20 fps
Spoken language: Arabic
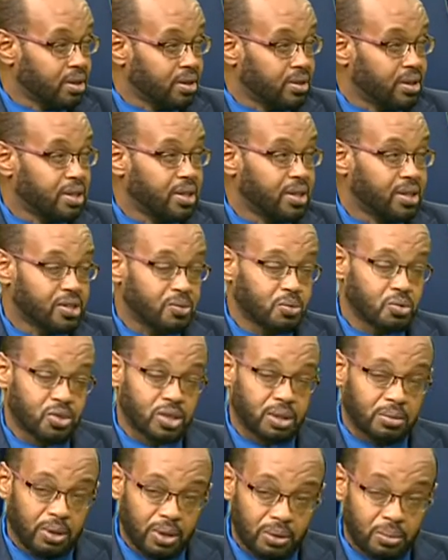التدريس
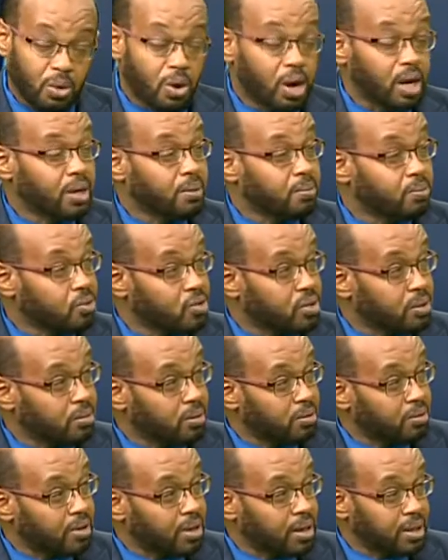مستمر المواكب
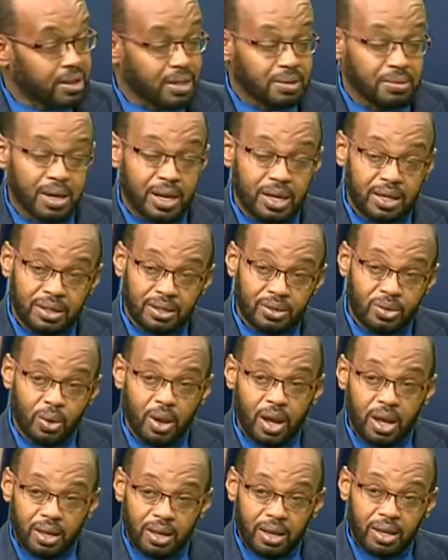مستمره الدماء
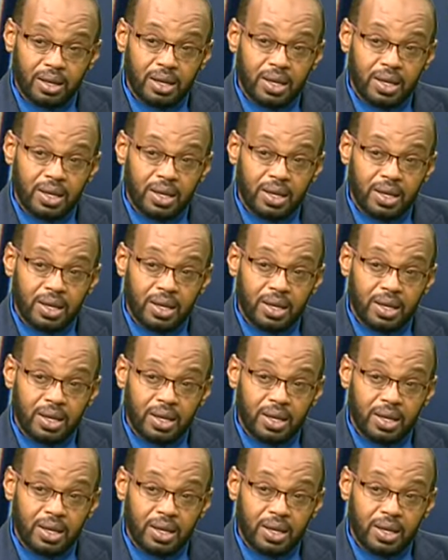تراق